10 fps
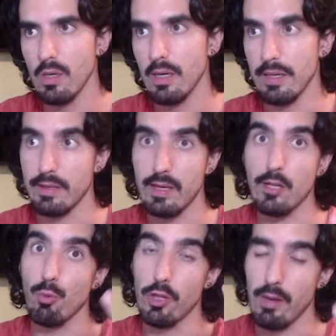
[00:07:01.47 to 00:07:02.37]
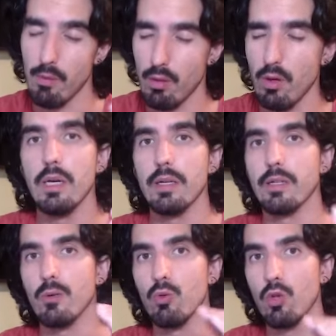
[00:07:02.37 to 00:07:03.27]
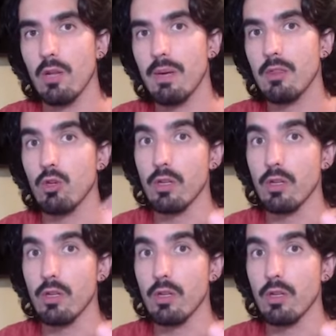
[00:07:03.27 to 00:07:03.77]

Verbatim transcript: en este caso pues tenemos dos, el segundo elemento